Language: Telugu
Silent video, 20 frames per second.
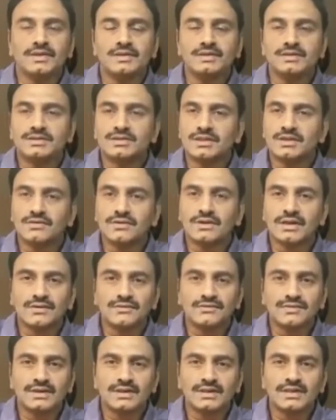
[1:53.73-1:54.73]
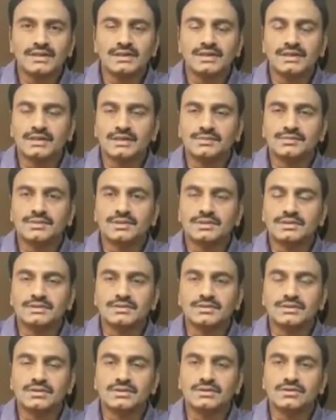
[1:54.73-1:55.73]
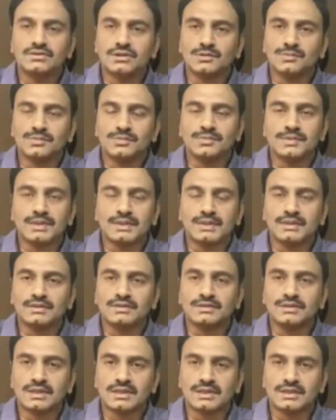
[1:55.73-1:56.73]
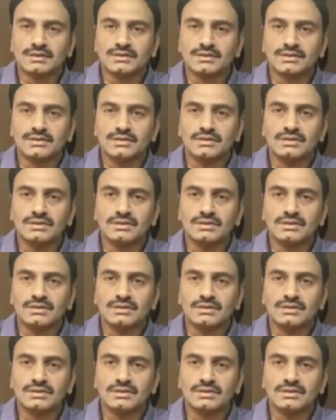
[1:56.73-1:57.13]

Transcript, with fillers: ఇచ్చిన వాళ్ళు ఎవరిని ఎట్టి పరిస్థితుల్లోనూ తప్పు పట్టడం జరగదు